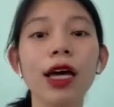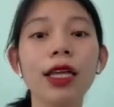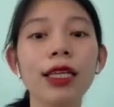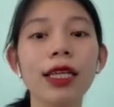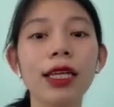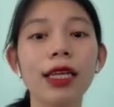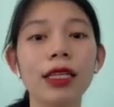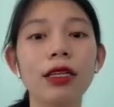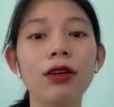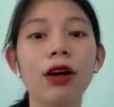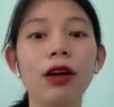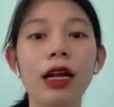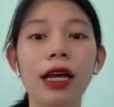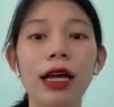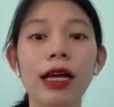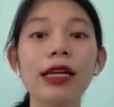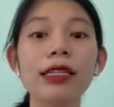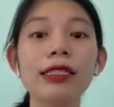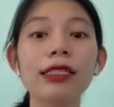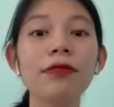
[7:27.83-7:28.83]
thì thường là
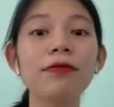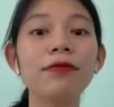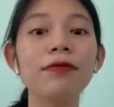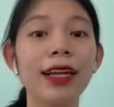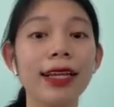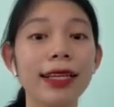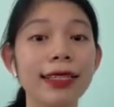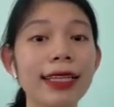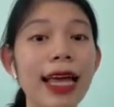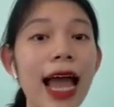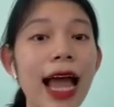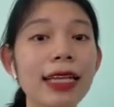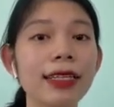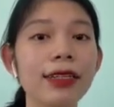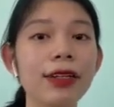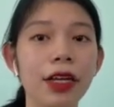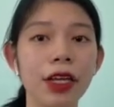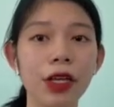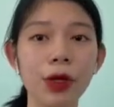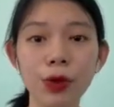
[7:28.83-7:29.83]
các chất vải da sẽ
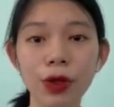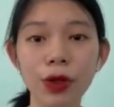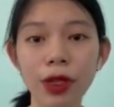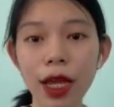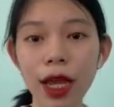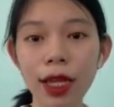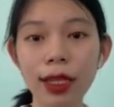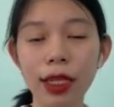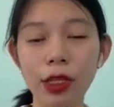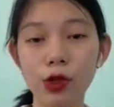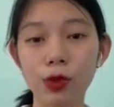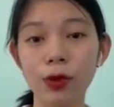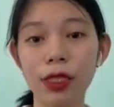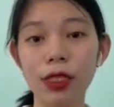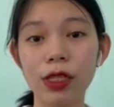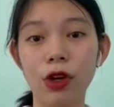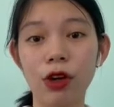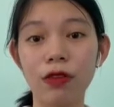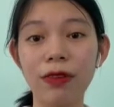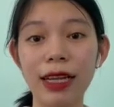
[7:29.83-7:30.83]
được ưu tiên, thì chúng ta sẽ
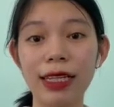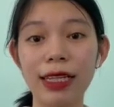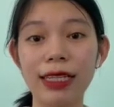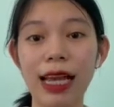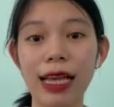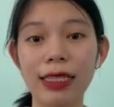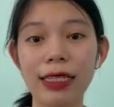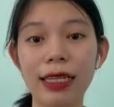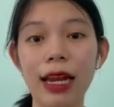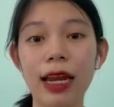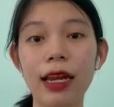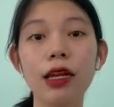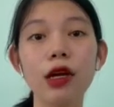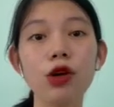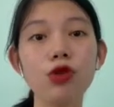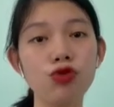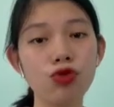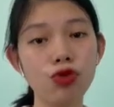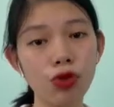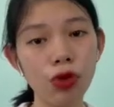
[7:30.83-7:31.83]
nói vải da chính là le
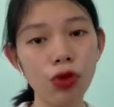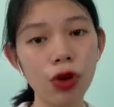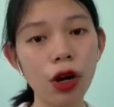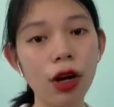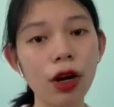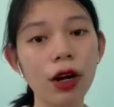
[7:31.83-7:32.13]
cuir.